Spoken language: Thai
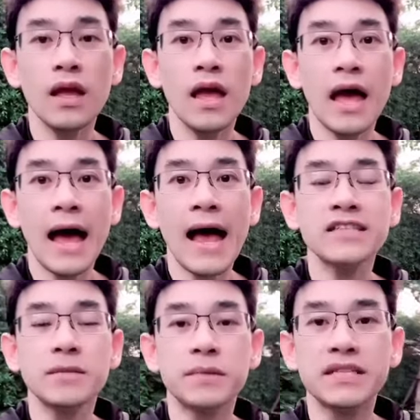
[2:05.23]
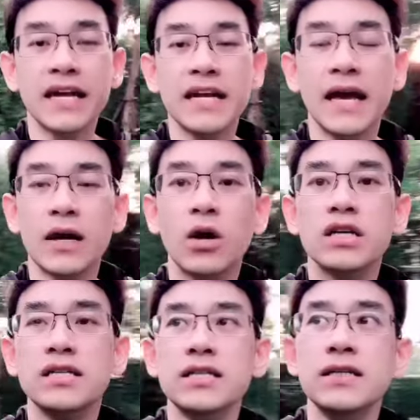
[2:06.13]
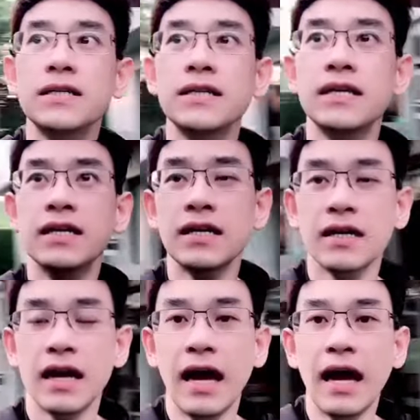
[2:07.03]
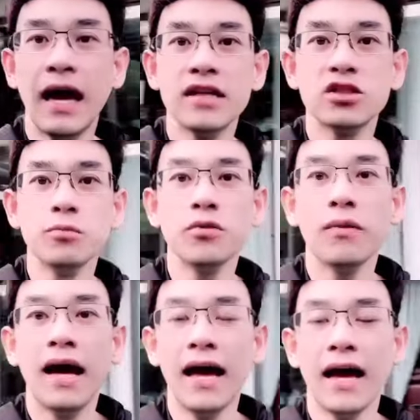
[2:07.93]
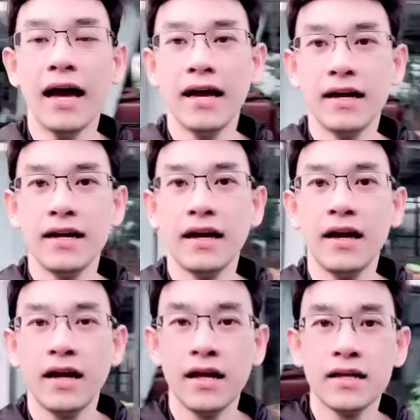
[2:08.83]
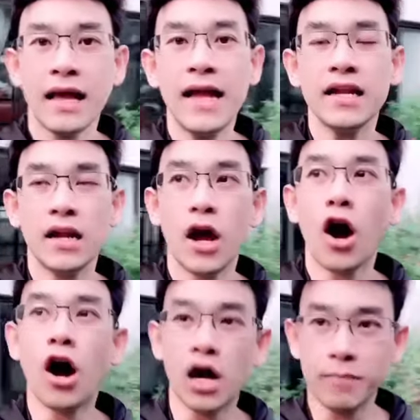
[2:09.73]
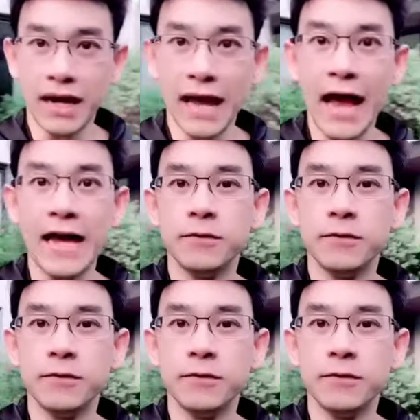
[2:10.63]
50% 50% เนี่ยก็คือสมมุติว่าท่านออกกำลังกาย